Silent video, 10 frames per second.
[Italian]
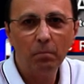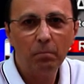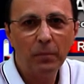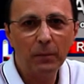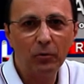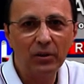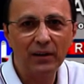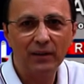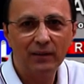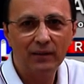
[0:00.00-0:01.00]
Per
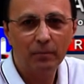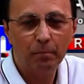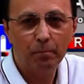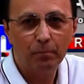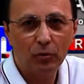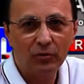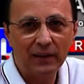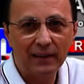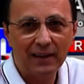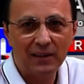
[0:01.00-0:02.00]
poter,
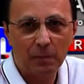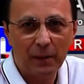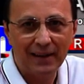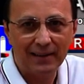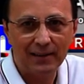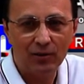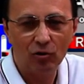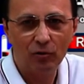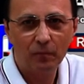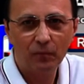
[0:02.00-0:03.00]
poter dar
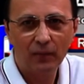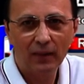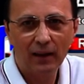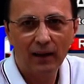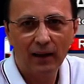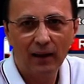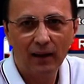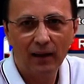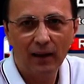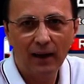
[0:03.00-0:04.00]
spazio
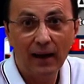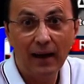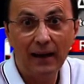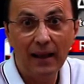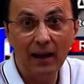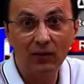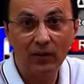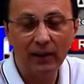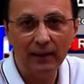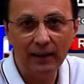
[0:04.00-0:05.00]
alle
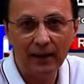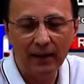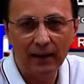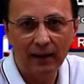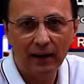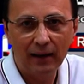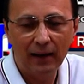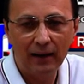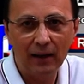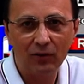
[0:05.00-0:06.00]
altre idee,
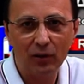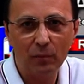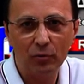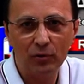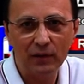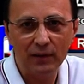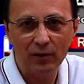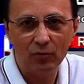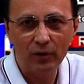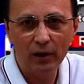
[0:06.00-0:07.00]
alle altre
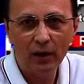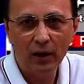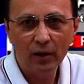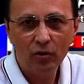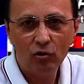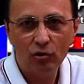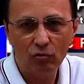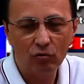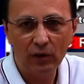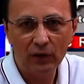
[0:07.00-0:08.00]
posizioni, ci
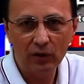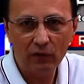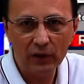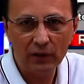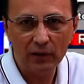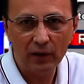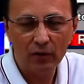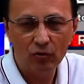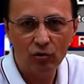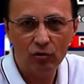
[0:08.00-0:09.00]
sono le interviste,
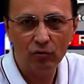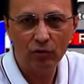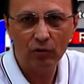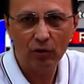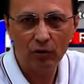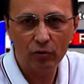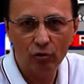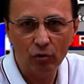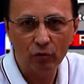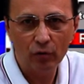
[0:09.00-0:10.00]
ci sono i talk
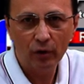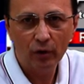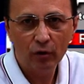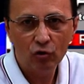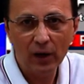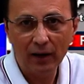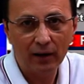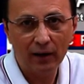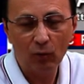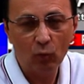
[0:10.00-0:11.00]
show, c'è
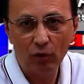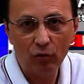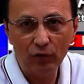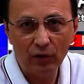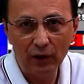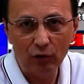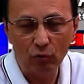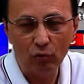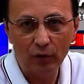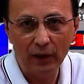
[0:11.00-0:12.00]
anche quel
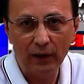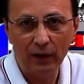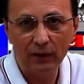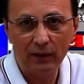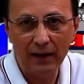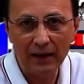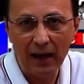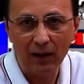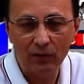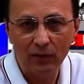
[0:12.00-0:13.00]
contenitore tra gli
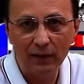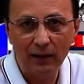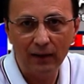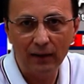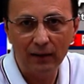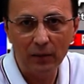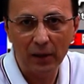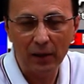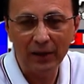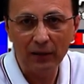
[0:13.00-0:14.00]
altri del
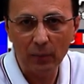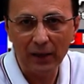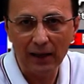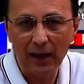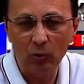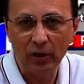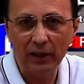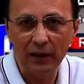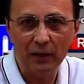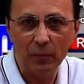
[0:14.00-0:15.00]
Liberamente Parliamone
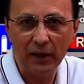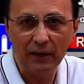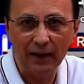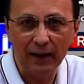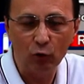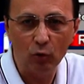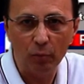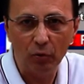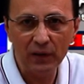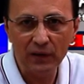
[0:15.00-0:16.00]
che riprenderà
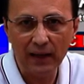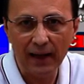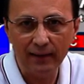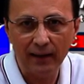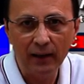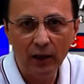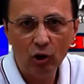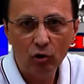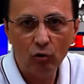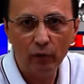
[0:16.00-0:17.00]
dopo l'estate,
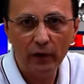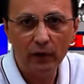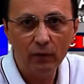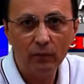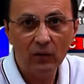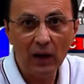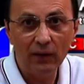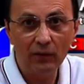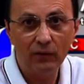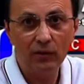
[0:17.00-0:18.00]
dove
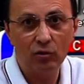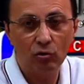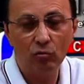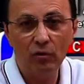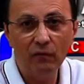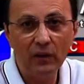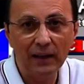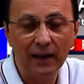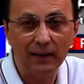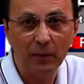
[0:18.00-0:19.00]
Tanti sono
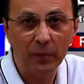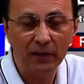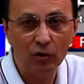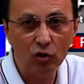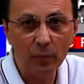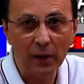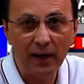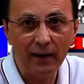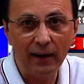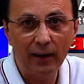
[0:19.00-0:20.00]
invitati a
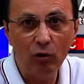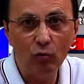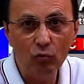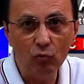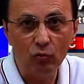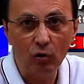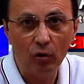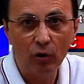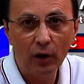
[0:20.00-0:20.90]
partecipare e ognuno